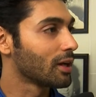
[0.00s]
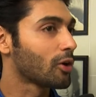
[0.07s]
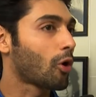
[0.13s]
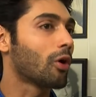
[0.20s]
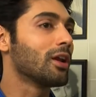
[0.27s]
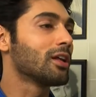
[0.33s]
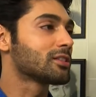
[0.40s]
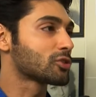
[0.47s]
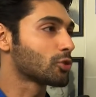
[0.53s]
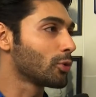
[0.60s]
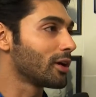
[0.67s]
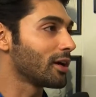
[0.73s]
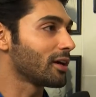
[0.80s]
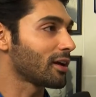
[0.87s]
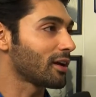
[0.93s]
कॉलेज
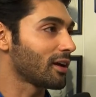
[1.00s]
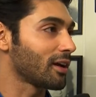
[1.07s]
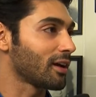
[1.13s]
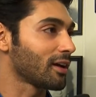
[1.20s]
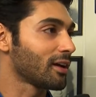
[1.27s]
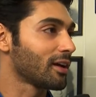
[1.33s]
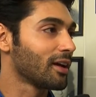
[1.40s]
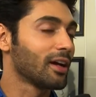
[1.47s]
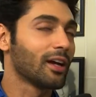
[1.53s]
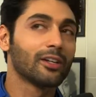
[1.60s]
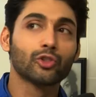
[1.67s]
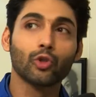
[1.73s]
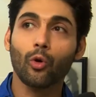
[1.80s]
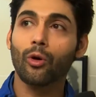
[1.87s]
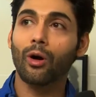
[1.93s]
स्टूडेंट है
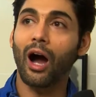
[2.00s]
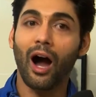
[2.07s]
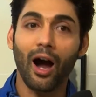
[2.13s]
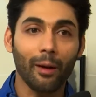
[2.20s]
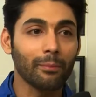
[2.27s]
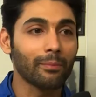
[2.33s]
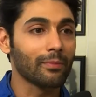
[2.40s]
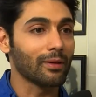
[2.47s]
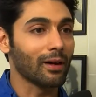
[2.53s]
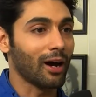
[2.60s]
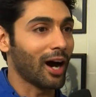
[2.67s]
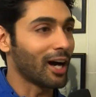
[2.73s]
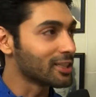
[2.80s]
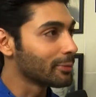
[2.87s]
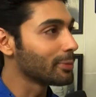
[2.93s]
जो आम
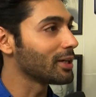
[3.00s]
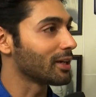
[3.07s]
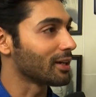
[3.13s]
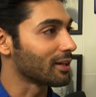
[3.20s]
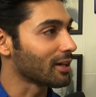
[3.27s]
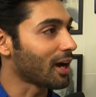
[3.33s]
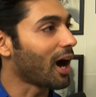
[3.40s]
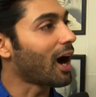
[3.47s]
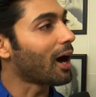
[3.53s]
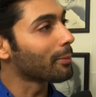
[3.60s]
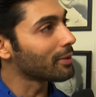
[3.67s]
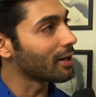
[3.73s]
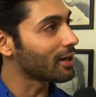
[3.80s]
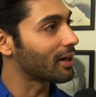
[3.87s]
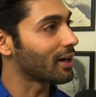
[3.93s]
आदमी है या आम
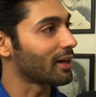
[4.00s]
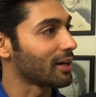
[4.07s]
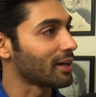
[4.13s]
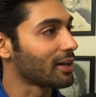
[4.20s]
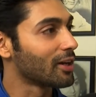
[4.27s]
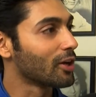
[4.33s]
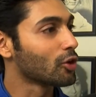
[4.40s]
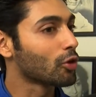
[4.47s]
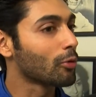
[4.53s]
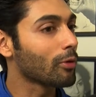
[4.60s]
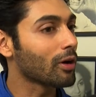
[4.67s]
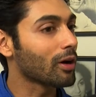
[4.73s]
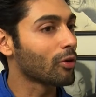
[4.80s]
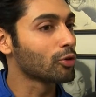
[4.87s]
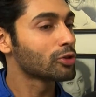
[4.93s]
लड़का है तो
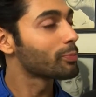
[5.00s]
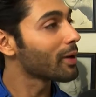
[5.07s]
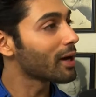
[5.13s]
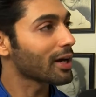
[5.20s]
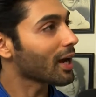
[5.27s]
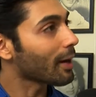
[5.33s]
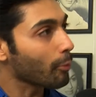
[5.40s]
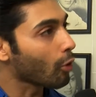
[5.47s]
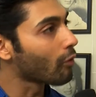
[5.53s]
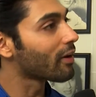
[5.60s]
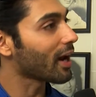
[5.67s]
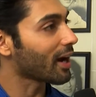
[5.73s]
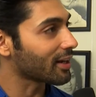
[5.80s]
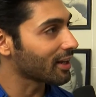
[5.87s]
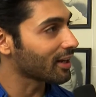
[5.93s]
उसमें अगर आप ओवर
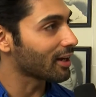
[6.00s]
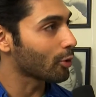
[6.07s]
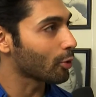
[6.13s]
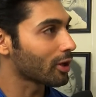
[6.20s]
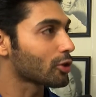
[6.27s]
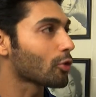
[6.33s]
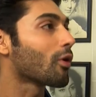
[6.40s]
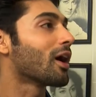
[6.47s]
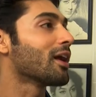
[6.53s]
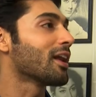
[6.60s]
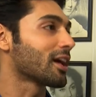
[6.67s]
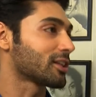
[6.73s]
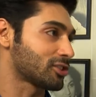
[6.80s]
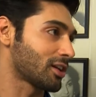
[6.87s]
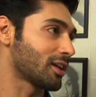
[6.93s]
एक्टिंग करोगे तो वो
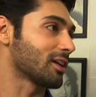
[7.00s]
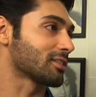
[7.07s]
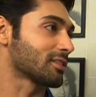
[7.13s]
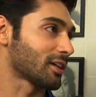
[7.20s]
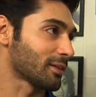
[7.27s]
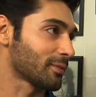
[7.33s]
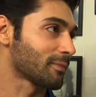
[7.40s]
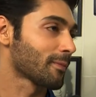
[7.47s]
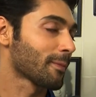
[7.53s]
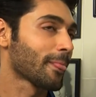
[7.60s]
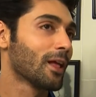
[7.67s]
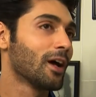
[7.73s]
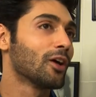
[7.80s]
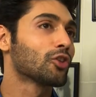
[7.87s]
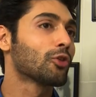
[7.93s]
अननेचुरल लगता है
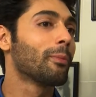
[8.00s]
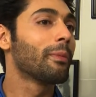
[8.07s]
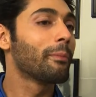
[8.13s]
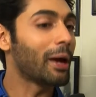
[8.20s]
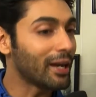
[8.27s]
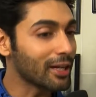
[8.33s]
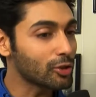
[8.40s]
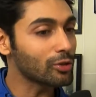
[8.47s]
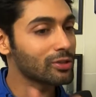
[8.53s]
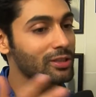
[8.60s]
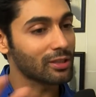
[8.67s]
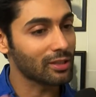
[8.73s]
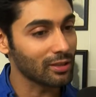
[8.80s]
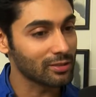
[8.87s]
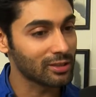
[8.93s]
तो मैंने जो
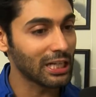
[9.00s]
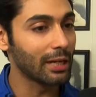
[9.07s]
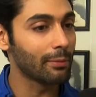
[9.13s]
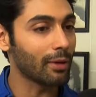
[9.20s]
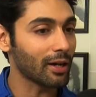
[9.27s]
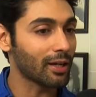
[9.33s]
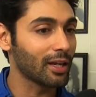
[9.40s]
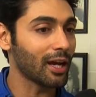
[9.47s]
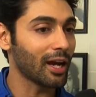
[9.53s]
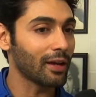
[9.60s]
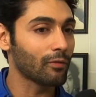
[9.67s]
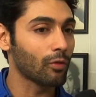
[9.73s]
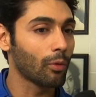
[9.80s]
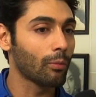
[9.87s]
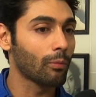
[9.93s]
सिनेमा किया है
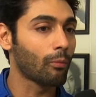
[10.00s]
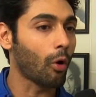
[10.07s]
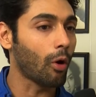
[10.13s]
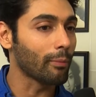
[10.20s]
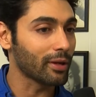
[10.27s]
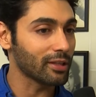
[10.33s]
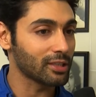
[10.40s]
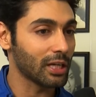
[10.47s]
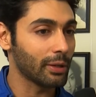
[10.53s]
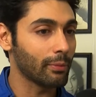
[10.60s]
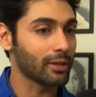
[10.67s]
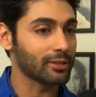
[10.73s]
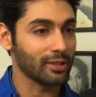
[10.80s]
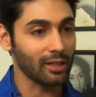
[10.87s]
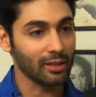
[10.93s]
वो मॉम के
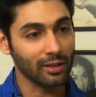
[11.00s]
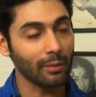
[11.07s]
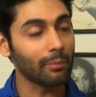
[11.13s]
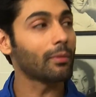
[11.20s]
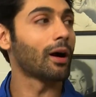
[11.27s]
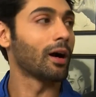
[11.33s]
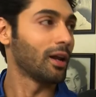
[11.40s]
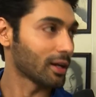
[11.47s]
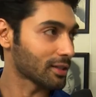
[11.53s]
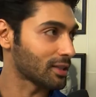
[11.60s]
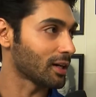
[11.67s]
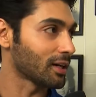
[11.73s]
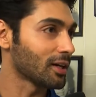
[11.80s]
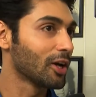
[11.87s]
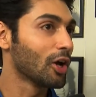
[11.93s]
सिनेमा से एकदम अलग
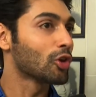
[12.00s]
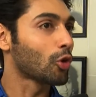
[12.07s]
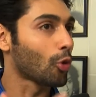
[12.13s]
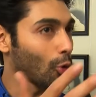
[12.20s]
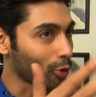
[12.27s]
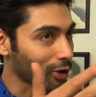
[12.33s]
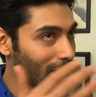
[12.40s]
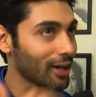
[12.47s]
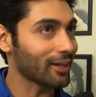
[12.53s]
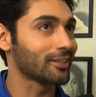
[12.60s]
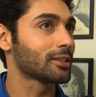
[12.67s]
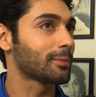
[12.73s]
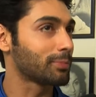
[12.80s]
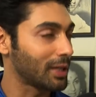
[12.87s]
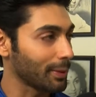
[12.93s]
था तो उनका
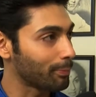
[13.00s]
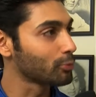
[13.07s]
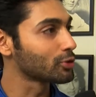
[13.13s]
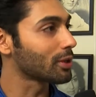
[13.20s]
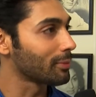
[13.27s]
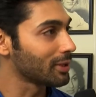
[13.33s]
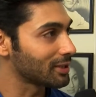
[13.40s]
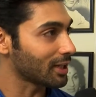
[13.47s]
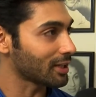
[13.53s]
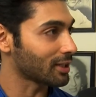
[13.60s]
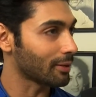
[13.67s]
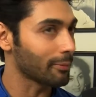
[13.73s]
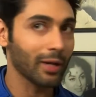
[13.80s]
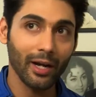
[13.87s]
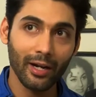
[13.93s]
जब टिप मुझे मिलता
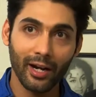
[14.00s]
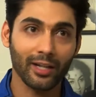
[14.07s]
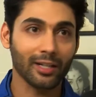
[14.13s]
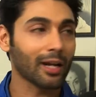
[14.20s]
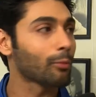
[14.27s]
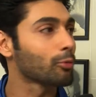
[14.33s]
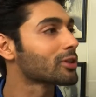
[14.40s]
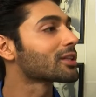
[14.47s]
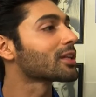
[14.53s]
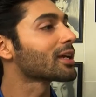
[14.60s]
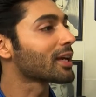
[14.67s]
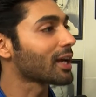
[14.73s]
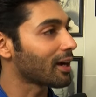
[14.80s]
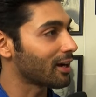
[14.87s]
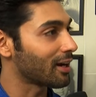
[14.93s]
था मेरा डायरेक्टर बोलता था कि
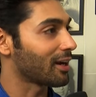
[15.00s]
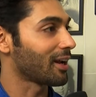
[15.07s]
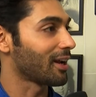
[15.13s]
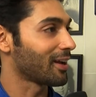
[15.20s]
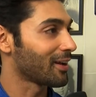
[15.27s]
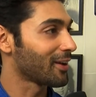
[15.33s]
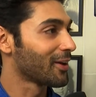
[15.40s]
क्या कर रहा है